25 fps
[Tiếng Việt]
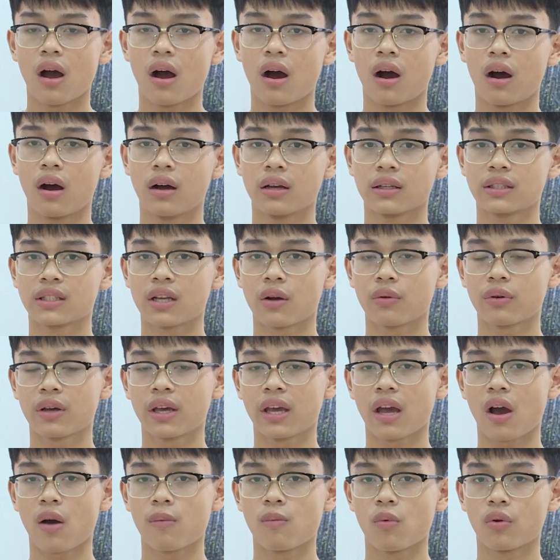À, sau
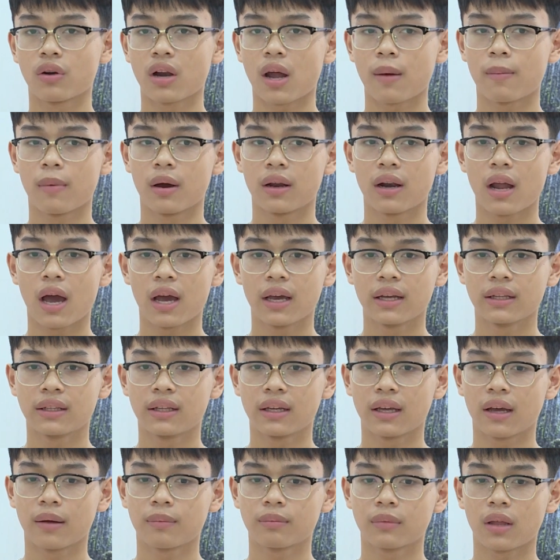khi học một năm ở đây
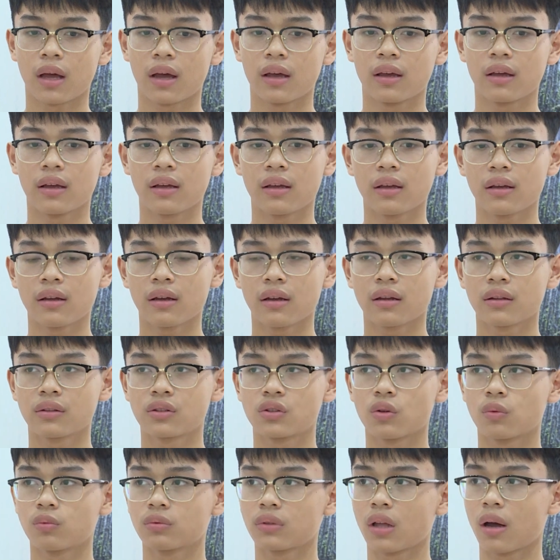thì em thấy
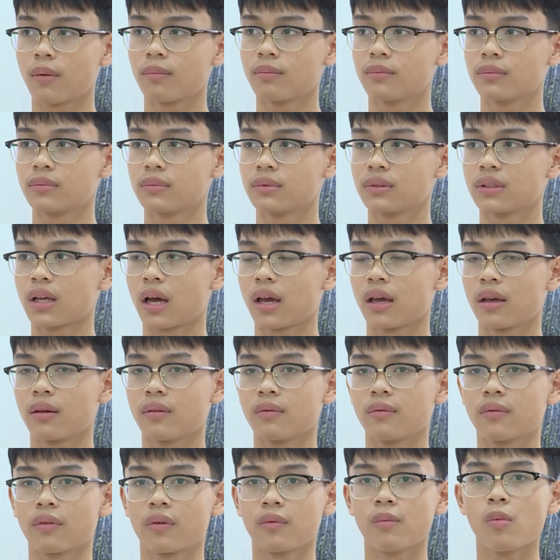trung tâm dạy
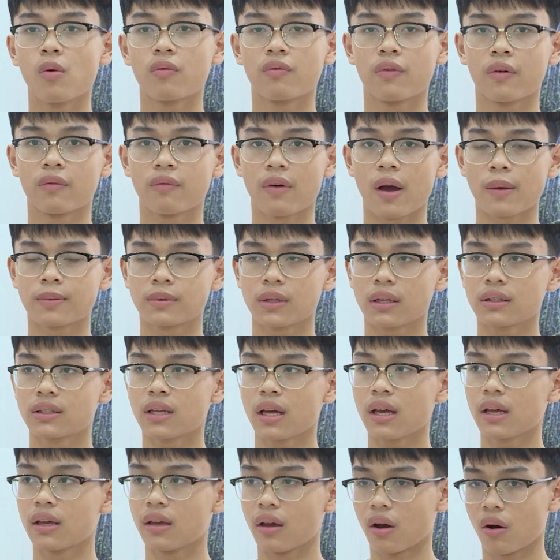có một phương pháp rất
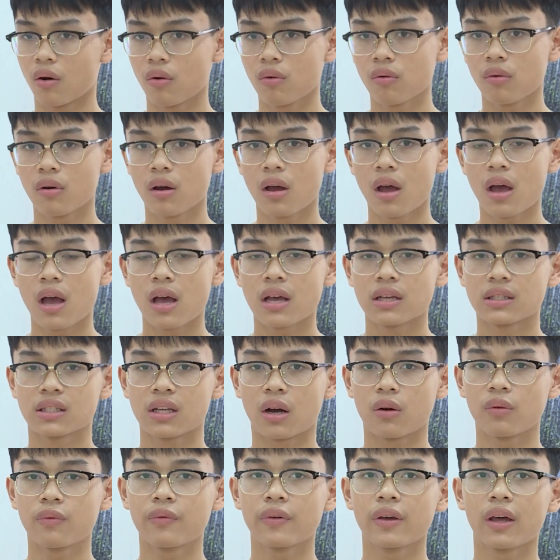dễ hiểu.
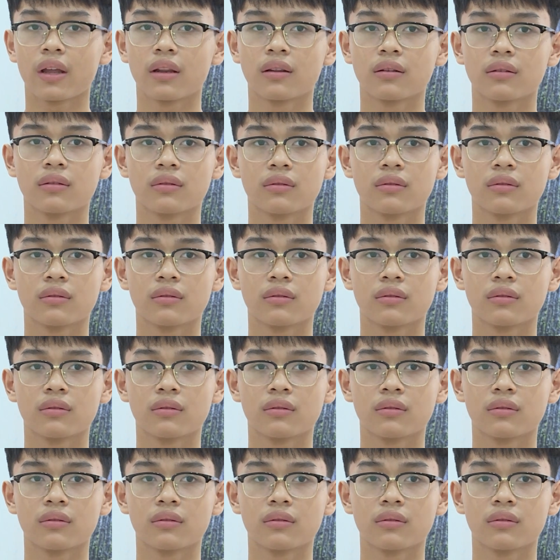Giáo viên